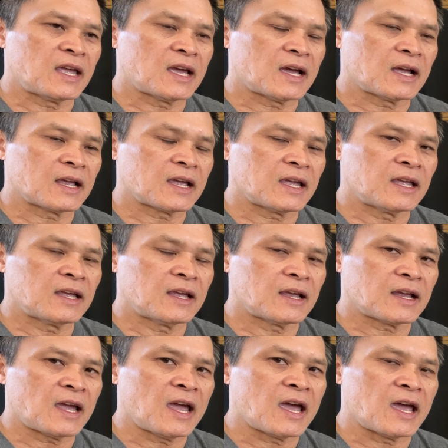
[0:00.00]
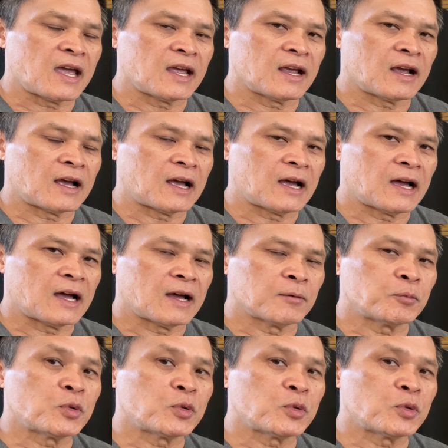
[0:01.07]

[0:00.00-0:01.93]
à, cái cái hệ à,